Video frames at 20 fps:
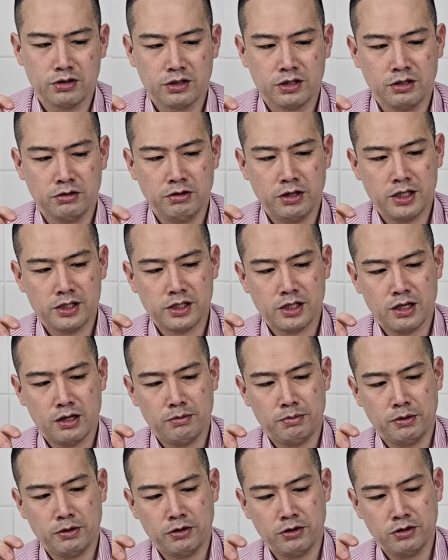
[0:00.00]
그 회사가
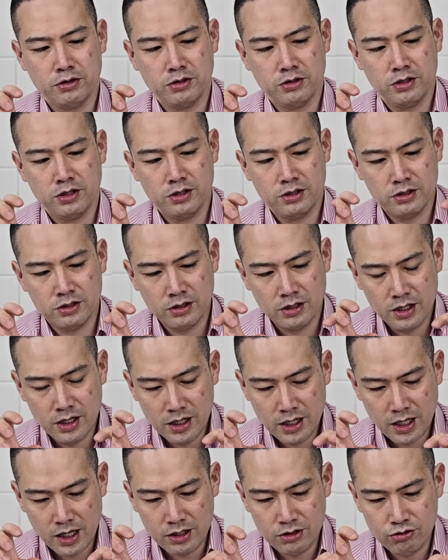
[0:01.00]
벌어들이는
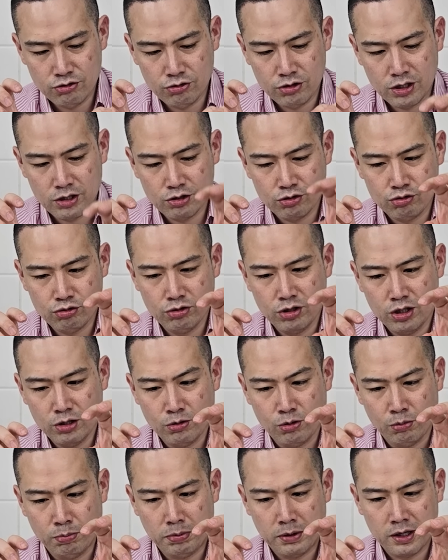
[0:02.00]
한 주당 순이익
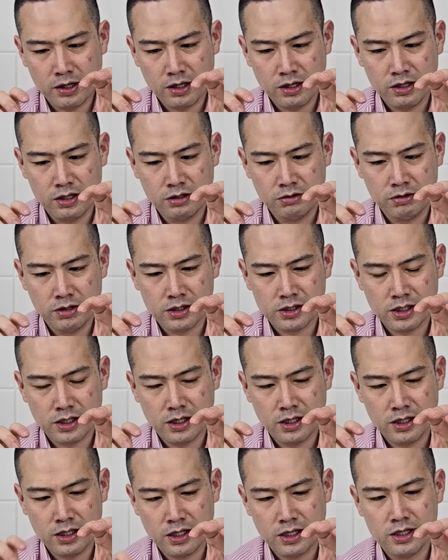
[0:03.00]
곱하기 그
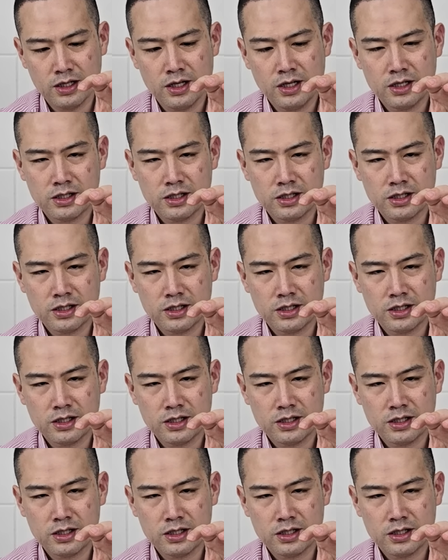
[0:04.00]
회사에 대한